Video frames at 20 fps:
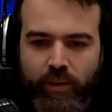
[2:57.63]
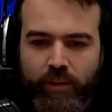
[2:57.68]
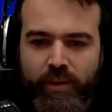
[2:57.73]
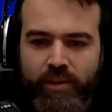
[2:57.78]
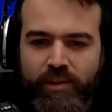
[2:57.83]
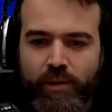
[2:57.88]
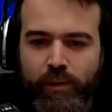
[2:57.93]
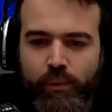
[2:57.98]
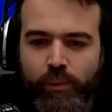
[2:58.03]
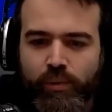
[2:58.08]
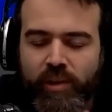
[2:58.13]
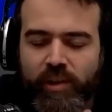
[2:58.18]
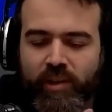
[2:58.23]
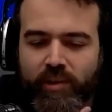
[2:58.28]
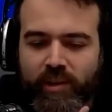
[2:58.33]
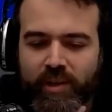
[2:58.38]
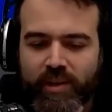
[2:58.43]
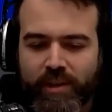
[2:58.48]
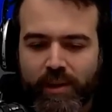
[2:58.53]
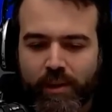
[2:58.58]
la salute
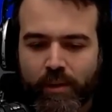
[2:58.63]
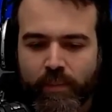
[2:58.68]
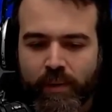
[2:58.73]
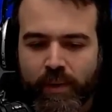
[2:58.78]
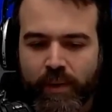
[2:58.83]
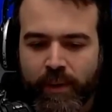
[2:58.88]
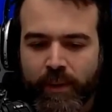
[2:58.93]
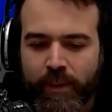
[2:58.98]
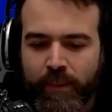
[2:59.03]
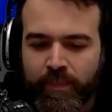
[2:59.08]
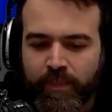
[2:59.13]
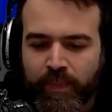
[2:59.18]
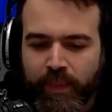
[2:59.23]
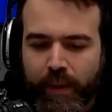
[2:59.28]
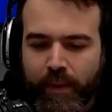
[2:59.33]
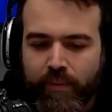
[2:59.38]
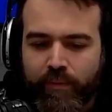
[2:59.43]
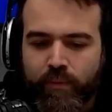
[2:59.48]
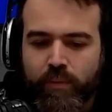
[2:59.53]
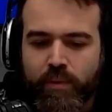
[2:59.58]
intesa come
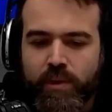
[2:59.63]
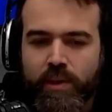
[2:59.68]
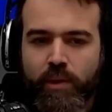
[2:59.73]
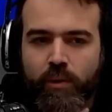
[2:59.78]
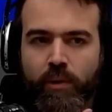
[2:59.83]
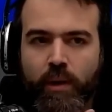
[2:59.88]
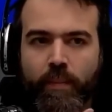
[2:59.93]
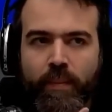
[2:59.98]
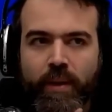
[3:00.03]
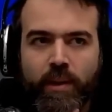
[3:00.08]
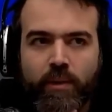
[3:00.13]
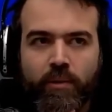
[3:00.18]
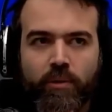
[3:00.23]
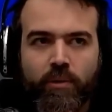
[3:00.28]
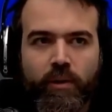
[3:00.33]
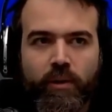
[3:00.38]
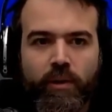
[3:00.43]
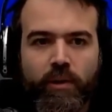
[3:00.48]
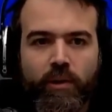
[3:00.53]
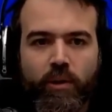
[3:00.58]
funzionamento
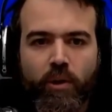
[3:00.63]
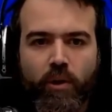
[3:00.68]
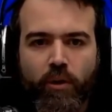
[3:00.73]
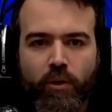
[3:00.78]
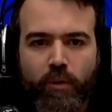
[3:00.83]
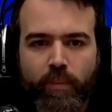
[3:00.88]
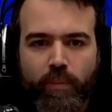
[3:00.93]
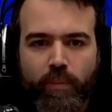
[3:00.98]
del corpo,